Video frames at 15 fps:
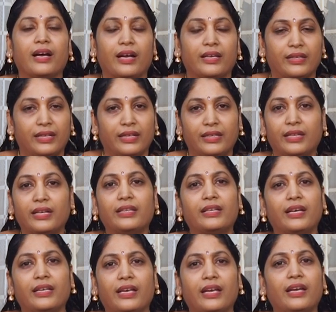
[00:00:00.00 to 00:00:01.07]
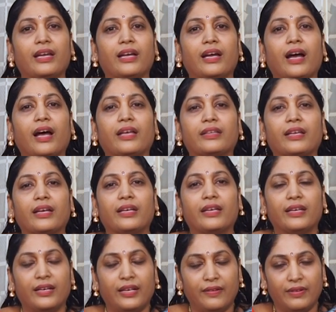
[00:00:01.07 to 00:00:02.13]
அந்த இயற்கையே அந்த
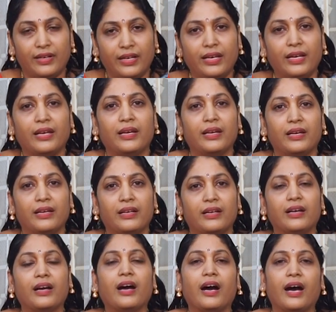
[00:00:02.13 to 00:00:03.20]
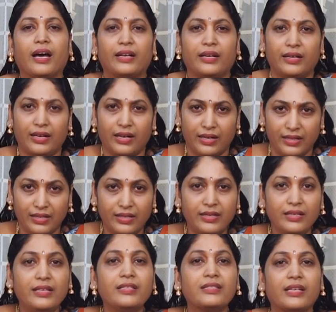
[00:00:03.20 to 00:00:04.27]
இறைவனே அரணா
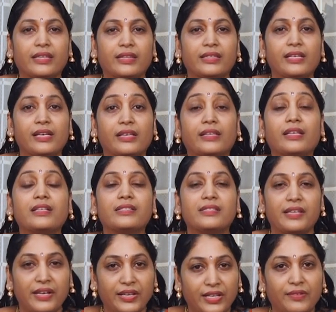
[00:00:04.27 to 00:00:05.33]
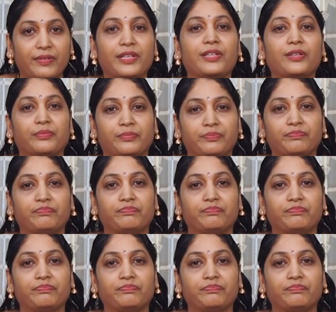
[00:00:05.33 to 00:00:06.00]
நின்று சத்தியத்தை ஜெயிக்க வைக்கும்